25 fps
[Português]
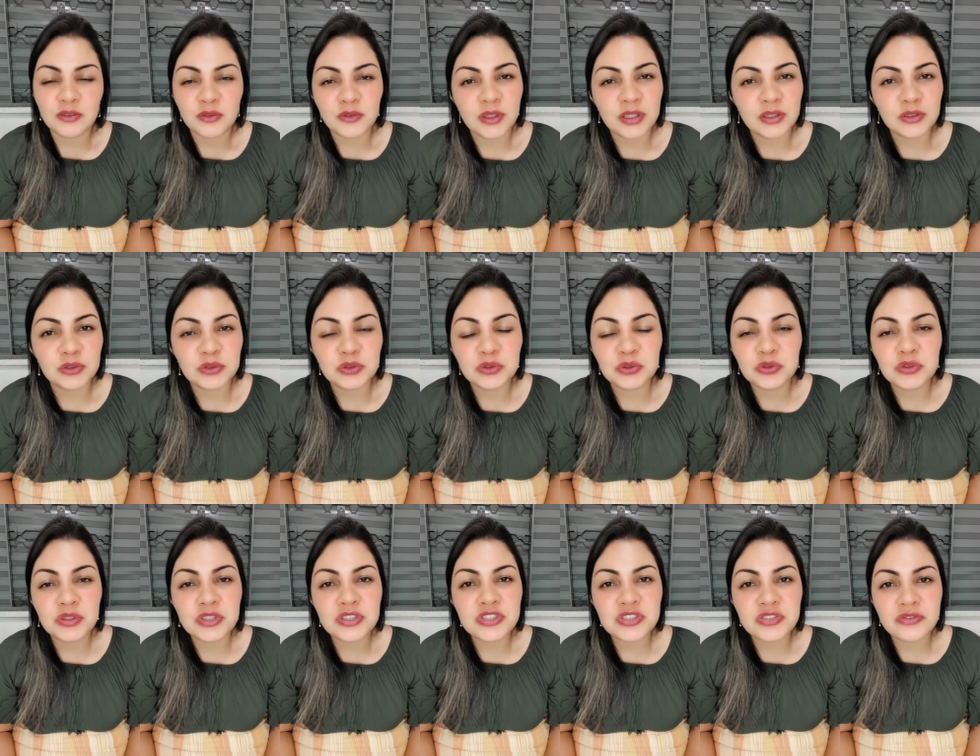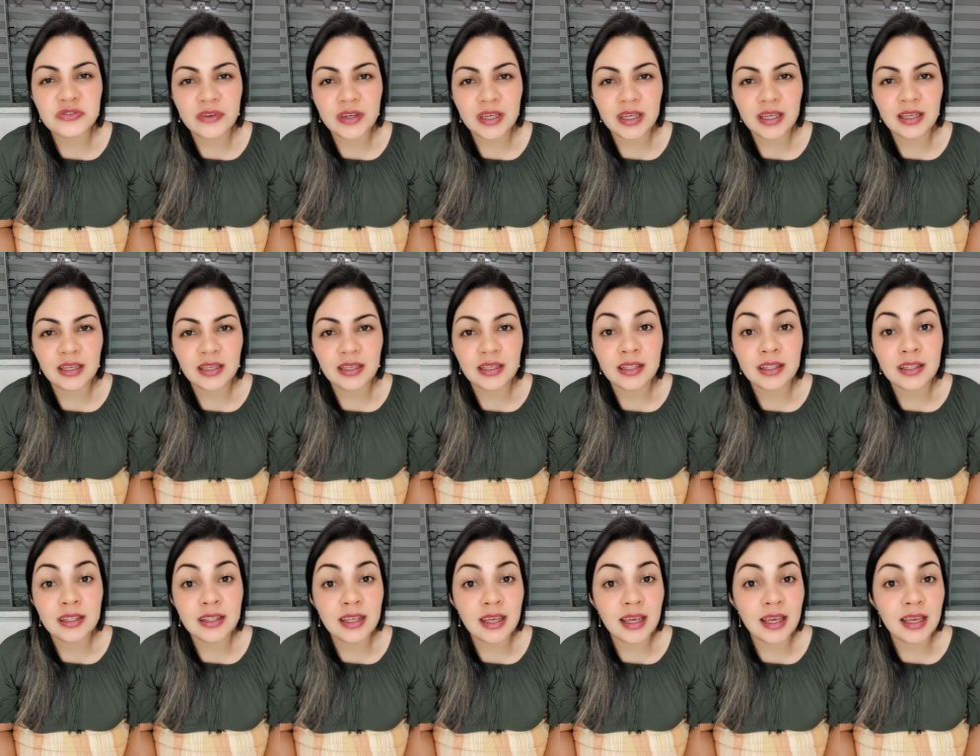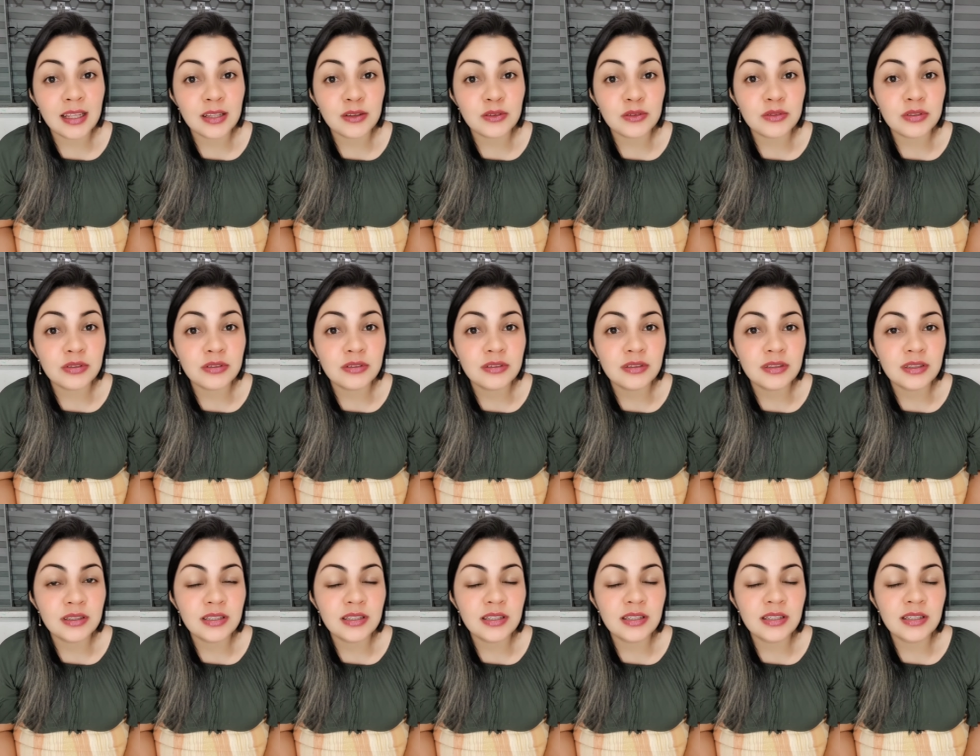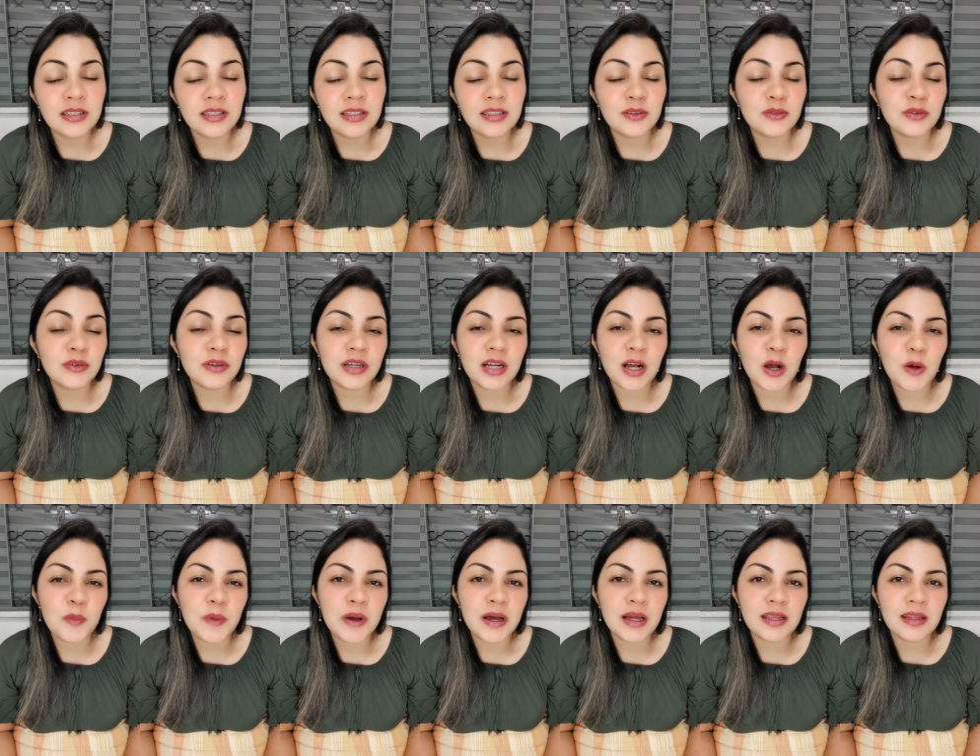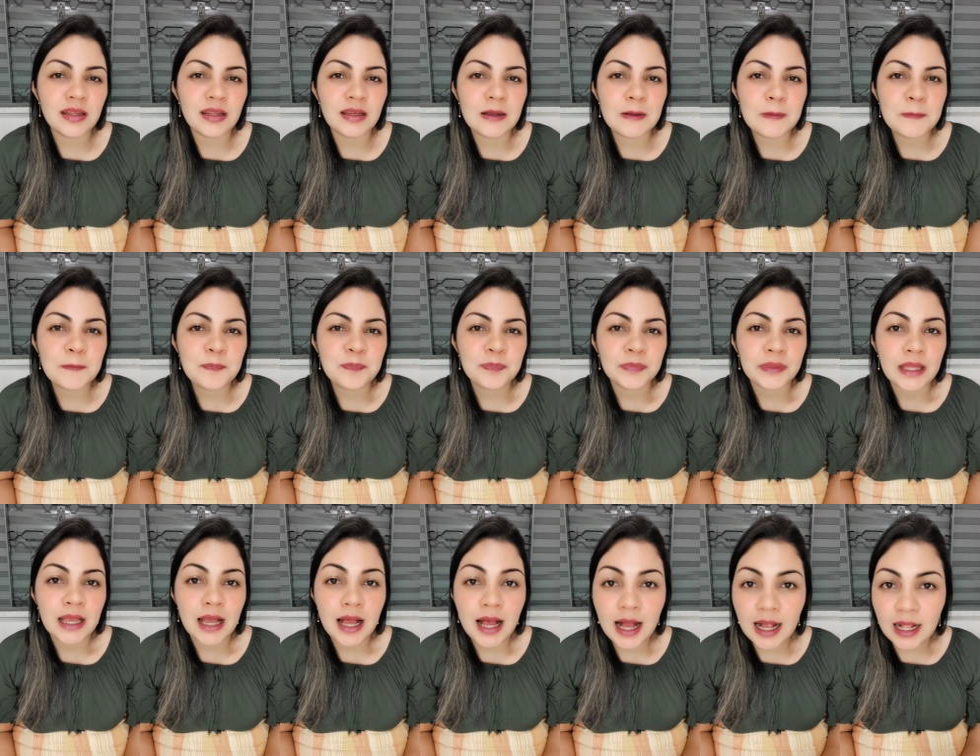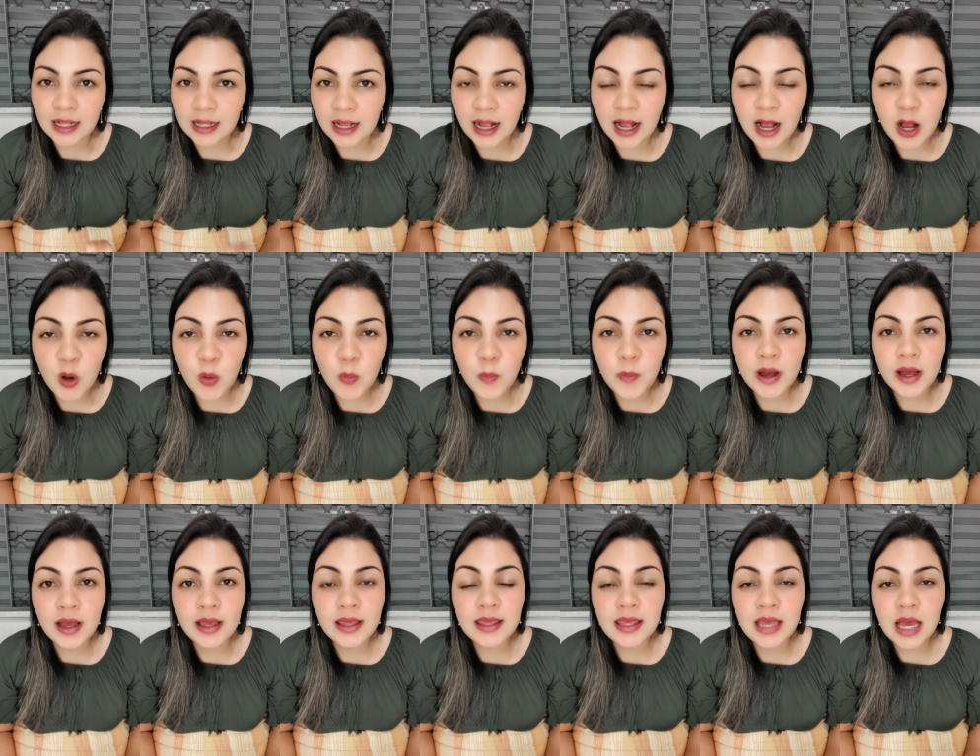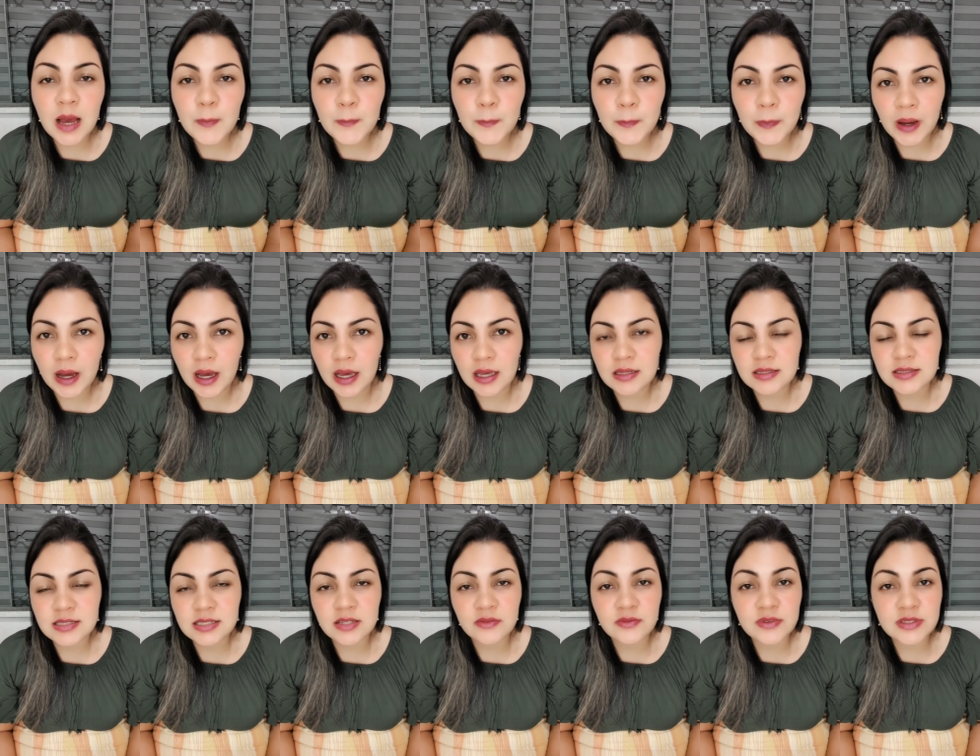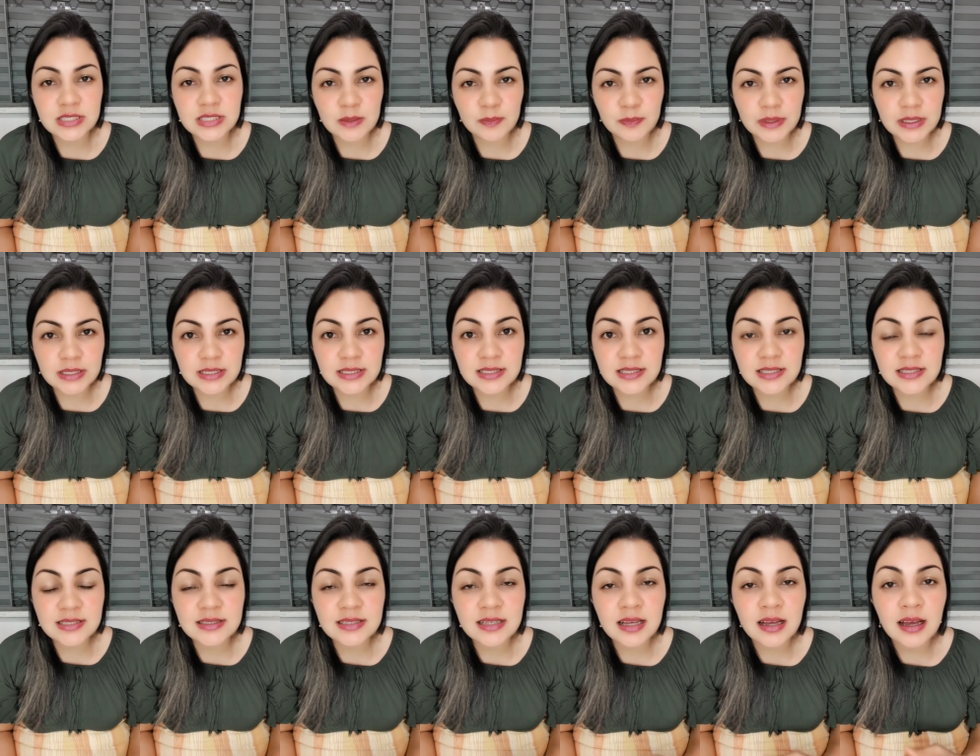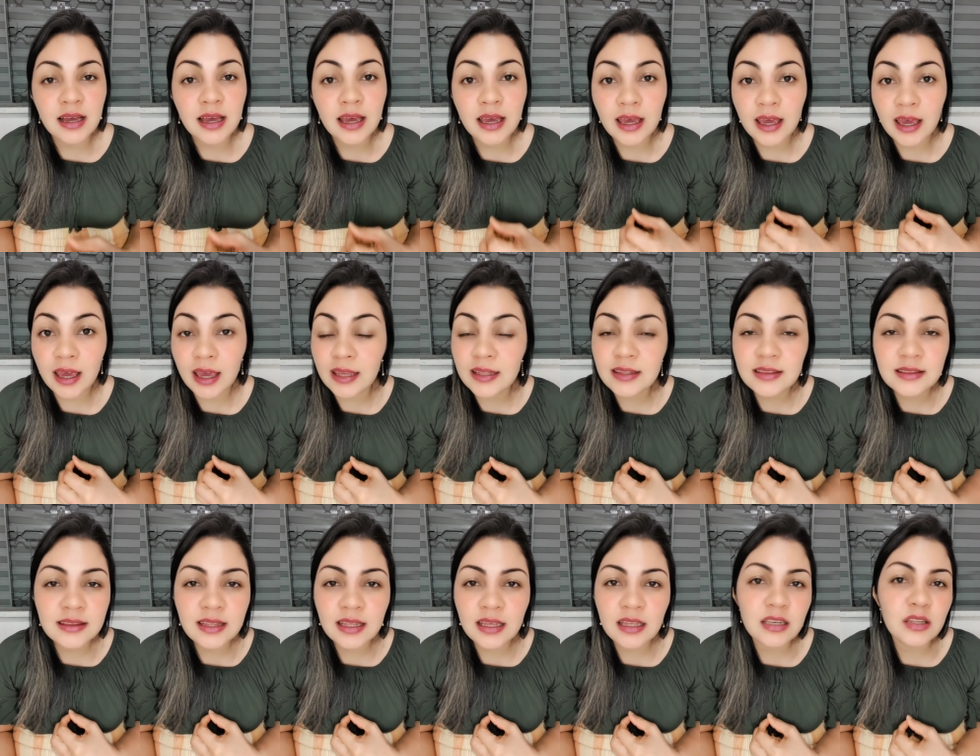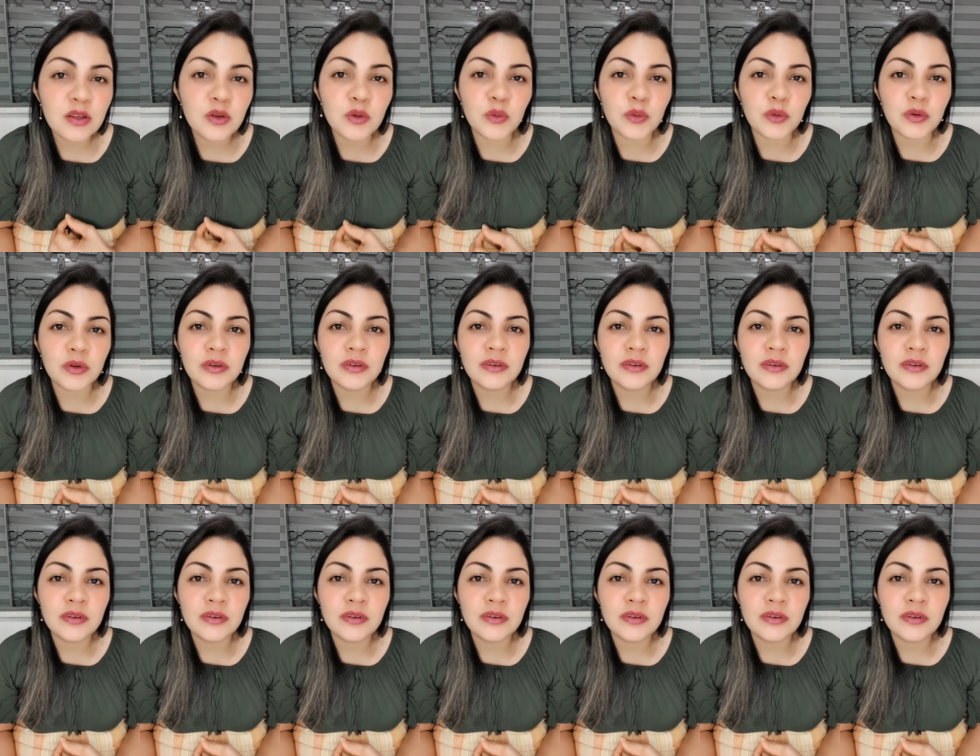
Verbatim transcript: quando tudo estiver quieto e com calmaria. A calma e a paz que você precisa é interior.